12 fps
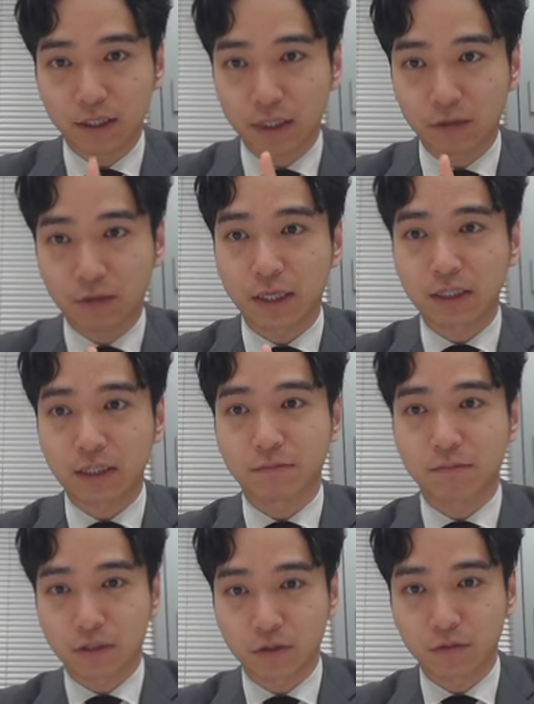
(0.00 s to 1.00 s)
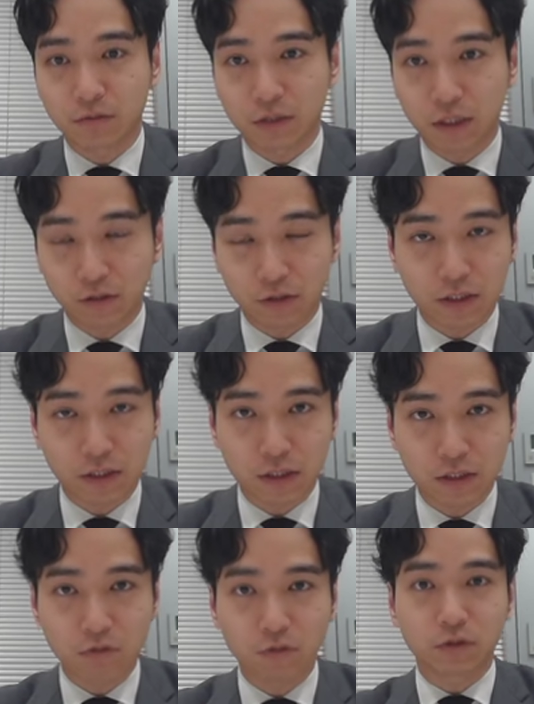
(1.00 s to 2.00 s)
あの還元しますよっていうです
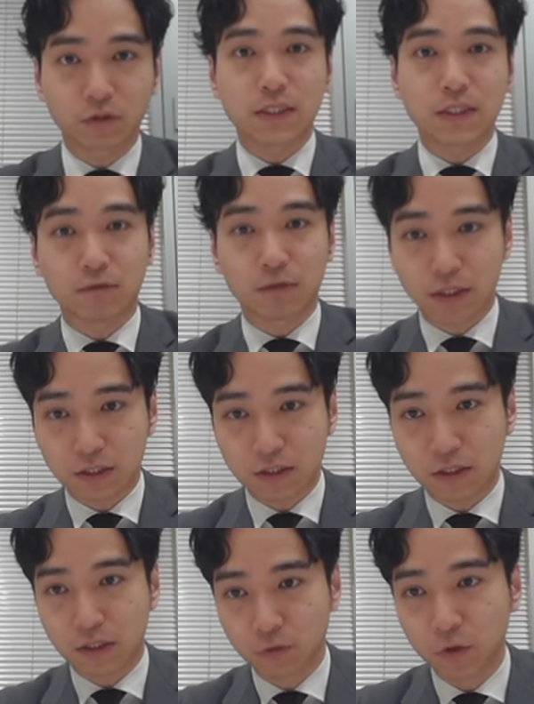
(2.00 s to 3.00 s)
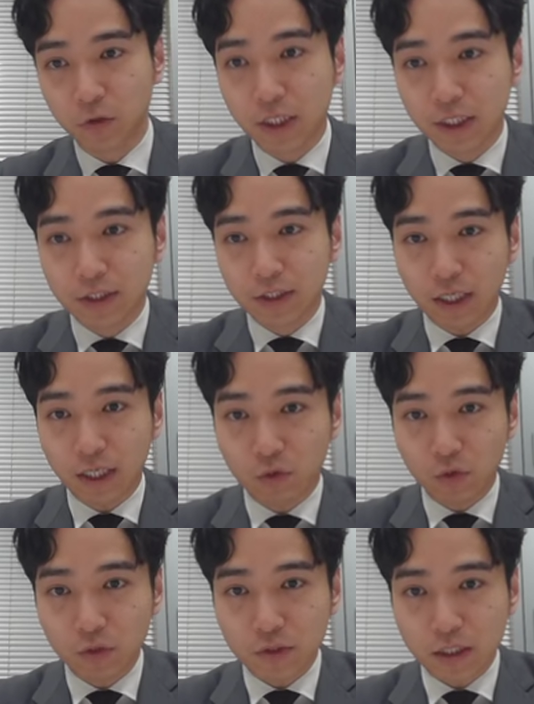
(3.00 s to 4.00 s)
ね、すごくいい制度なんですけれども、えー、
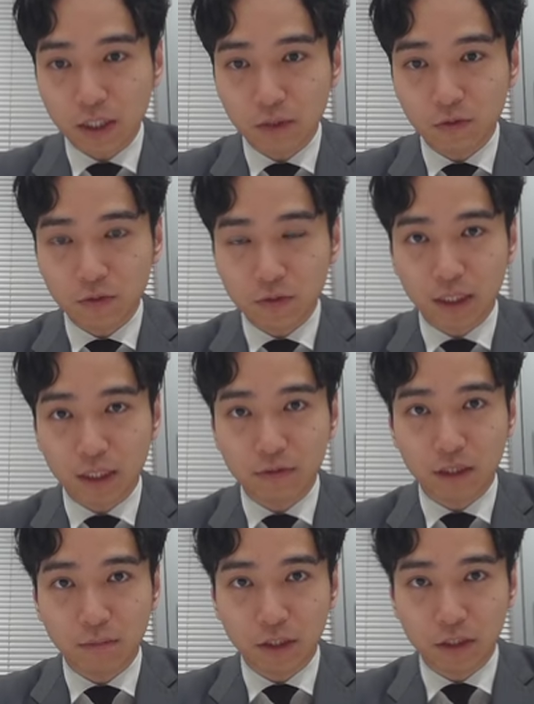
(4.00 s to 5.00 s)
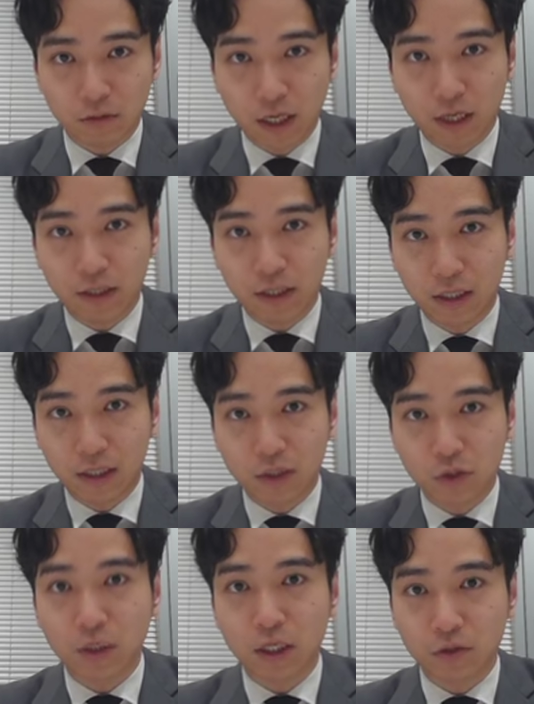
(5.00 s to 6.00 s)
この制度を使うためには、えー、
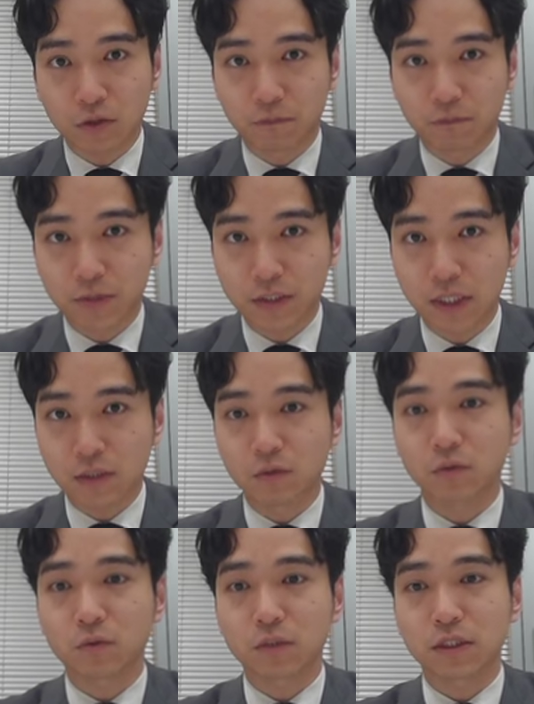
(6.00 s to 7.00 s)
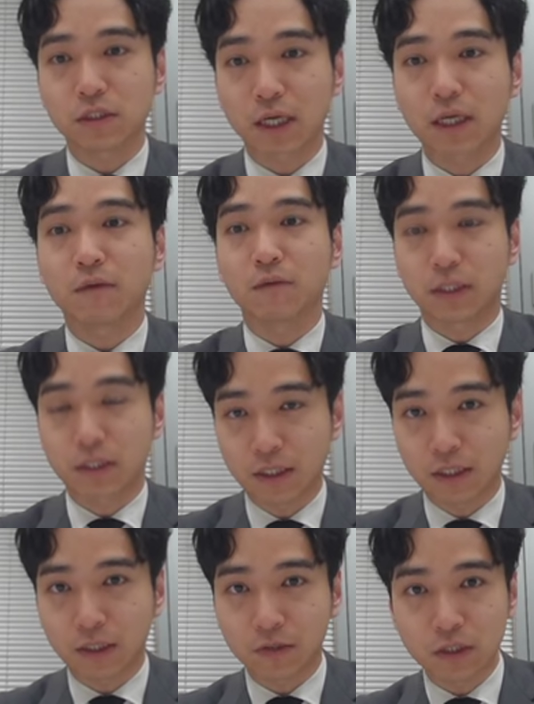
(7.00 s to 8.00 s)
初年度、最初の年だけはです
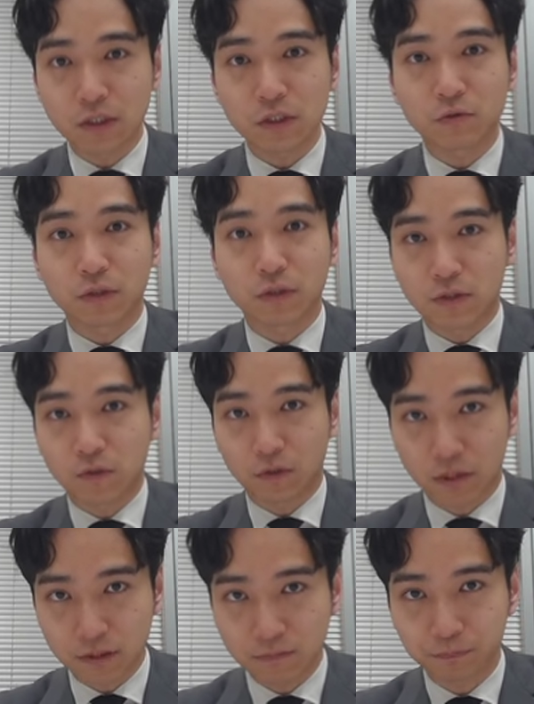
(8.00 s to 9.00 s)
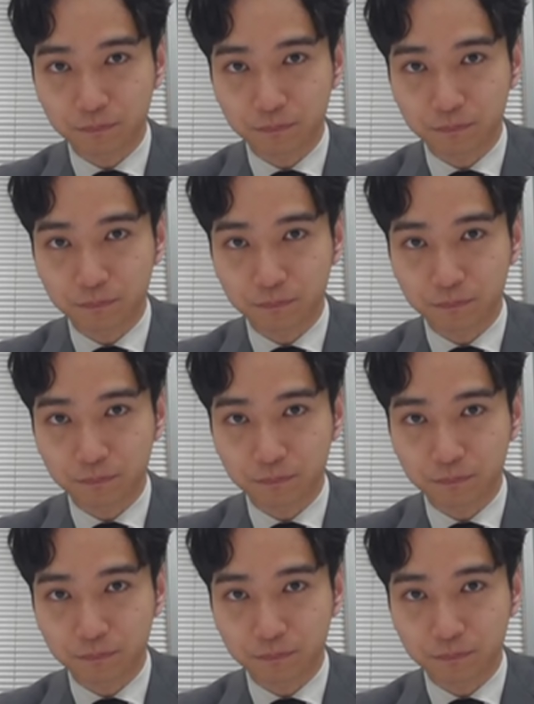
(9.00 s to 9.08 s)
ね、確定申告が必要です。